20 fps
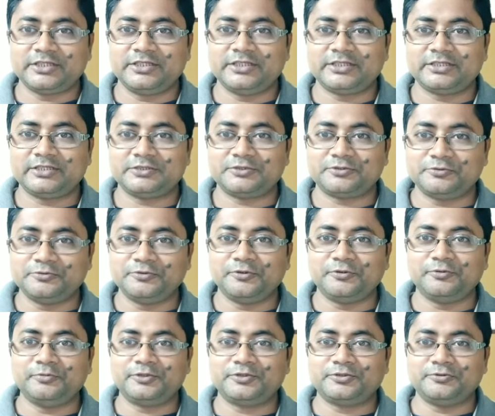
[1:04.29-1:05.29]
আইডিয়া থেকে শুরু
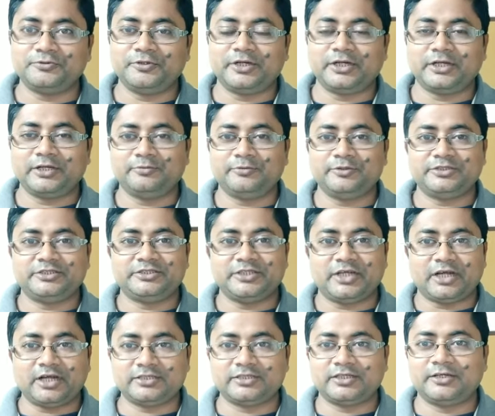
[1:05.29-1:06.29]
করবো শুরু করার আগে বলছি
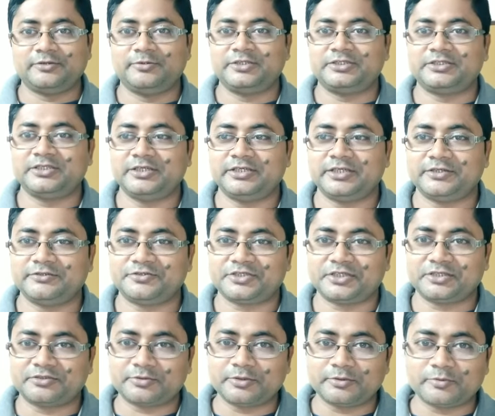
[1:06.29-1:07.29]
যারা যারা আমার চ্যানেলটা এখন
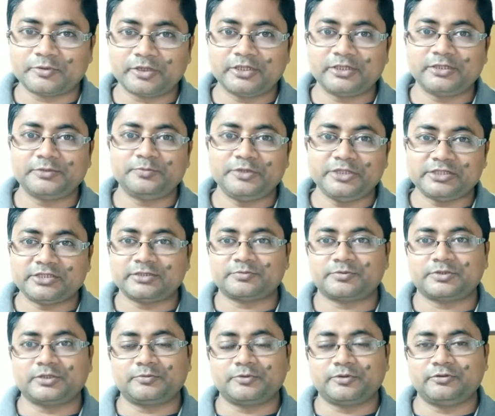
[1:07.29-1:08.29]
সাবস্ক্রাইব করেন প্লিজ
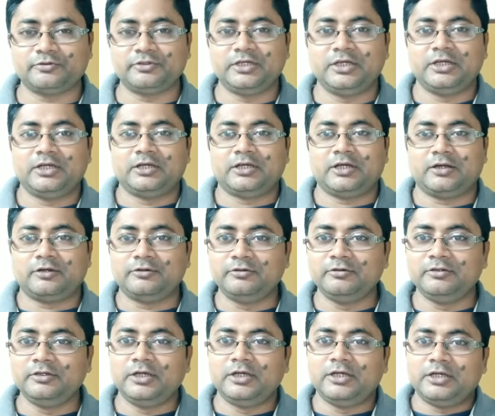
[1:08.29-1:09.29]
সাবস্ক্রাইব করুন কারণ
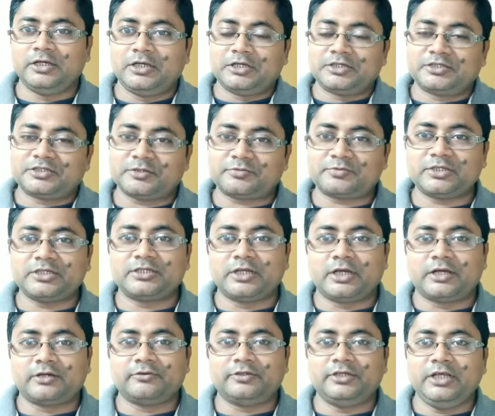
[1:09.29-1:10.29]
সাবস্ক্রাইব
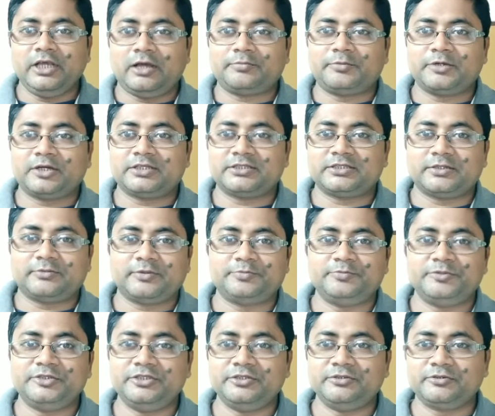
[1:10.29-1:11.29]
না করলে আপনার কাছে আমার
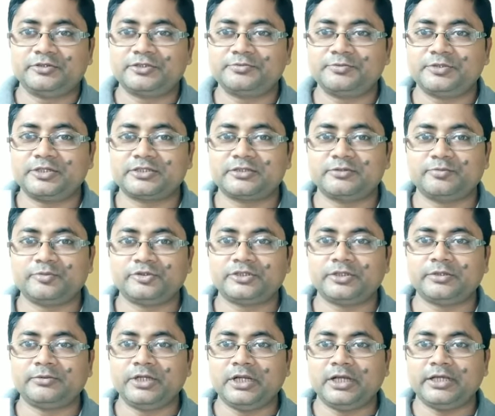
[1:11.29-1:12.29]
ভিডিও নোটিফিকেশন
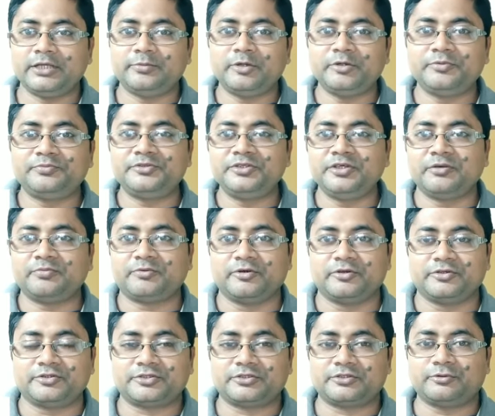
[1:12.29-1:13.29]
পৌঁছাবে না এবং ফ্রি অফ
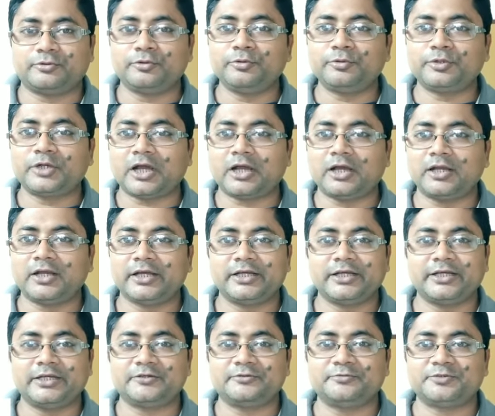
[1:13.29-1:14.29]
কস্ট কোনো টাকা লাগে
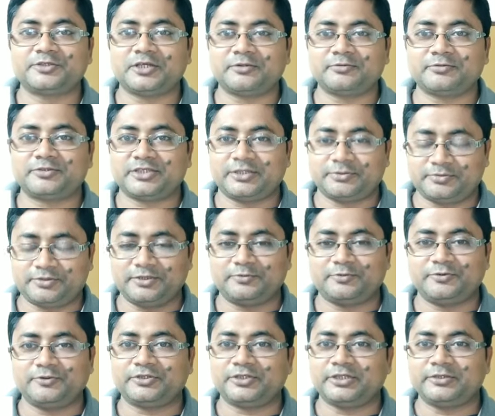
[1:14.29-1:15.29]
না এরকম সাবস্ক্রাইব
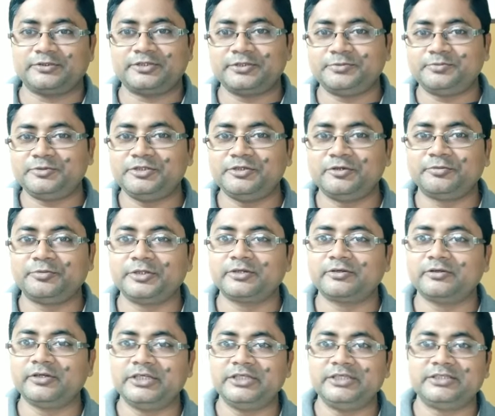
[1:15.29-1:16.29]
করতে যে ভিডিও ওপেন
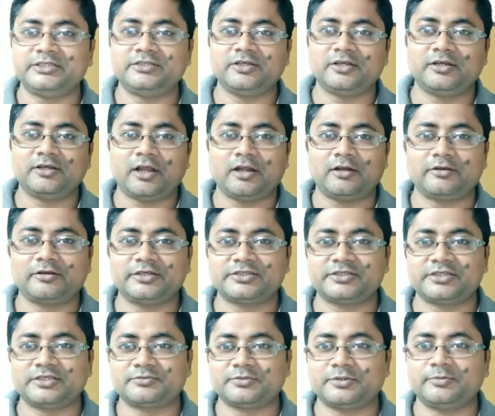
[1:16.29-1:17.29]
করলে নিচে যে লাল রঙের
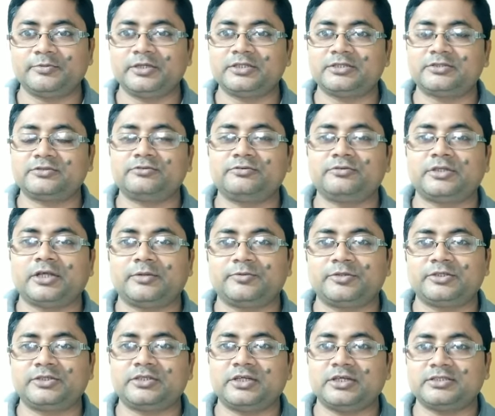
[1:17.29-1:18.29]
সাবস্ক্রাইব লাগে শুধু তার
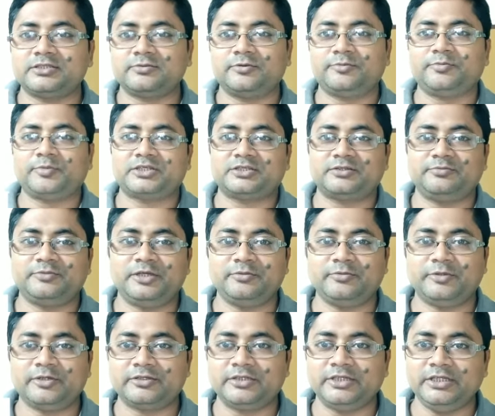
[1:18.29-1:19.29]
মধ্যে টাচ এবং পাশে বিল
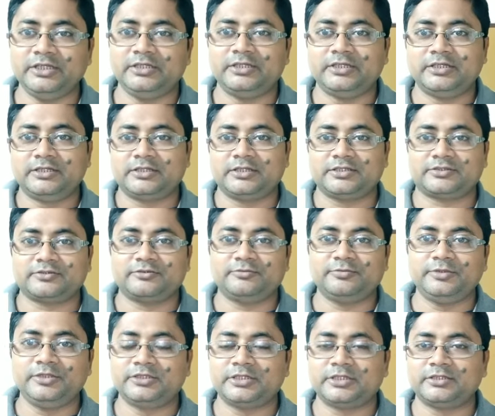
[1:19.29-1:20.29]
বাটনে টাচ
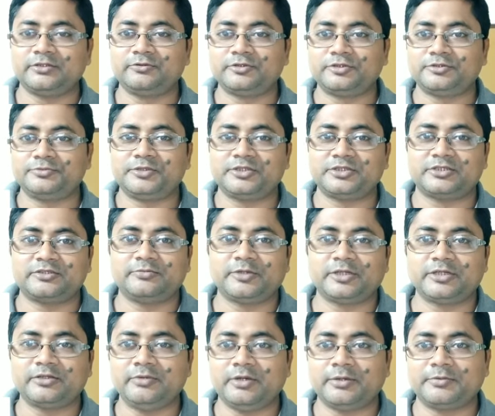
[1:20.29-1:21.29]
করবেন যাতে নোটিফিকেশনের
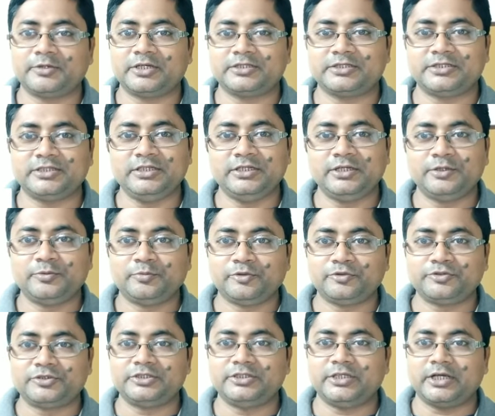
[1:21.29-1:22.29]
মাধ্যমে আপনার কাছে
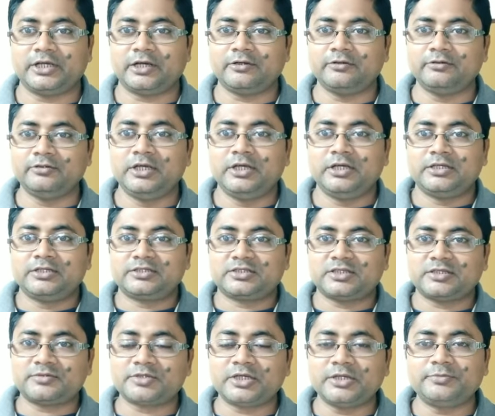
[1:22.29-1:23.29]
পৌঁছে যায় কারণ
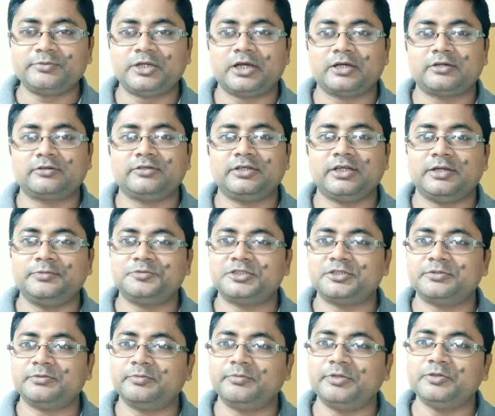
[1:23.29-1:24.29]
সাবস্ক্রাইব না করলে আমি
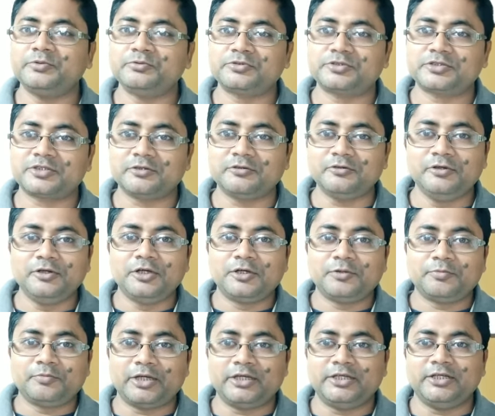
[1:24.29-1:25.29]
সেভাবে উৎসাহ
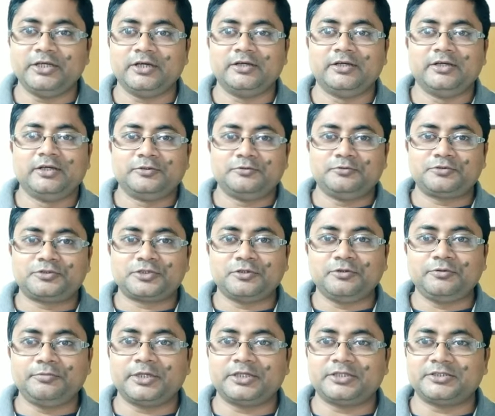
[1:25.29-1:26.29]
পাই না উৎসাহ
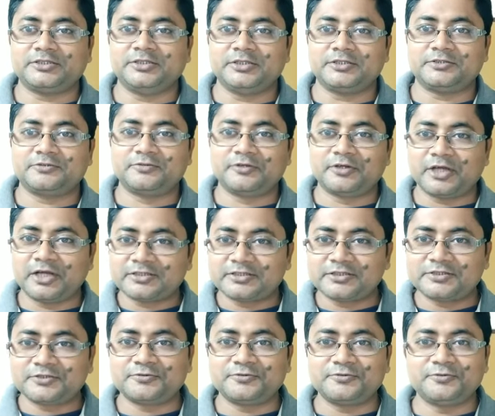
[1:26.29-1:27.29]
পাচ্ছি না সুতরাং
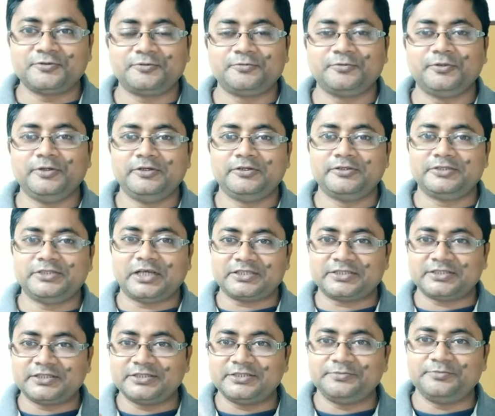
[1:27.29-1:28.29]
আজকে শুরু করব
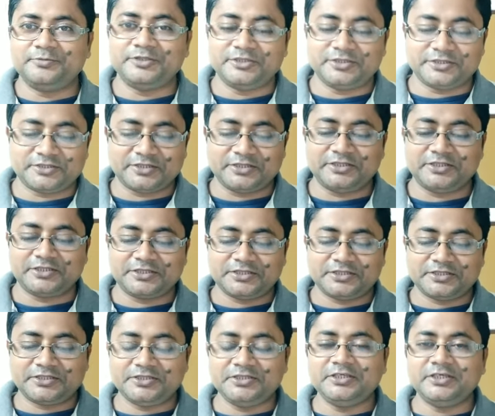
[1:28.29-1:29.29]
আজকের যে বিজনেস আইডিয়া
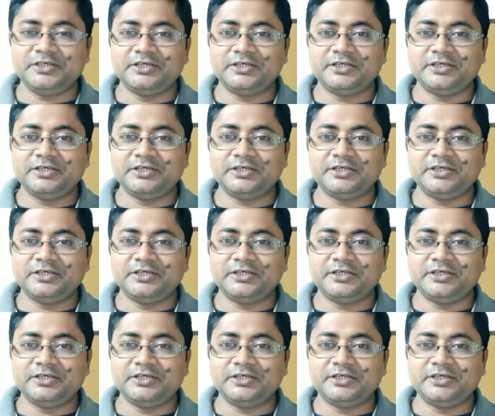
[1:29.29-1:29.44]
সেটি কি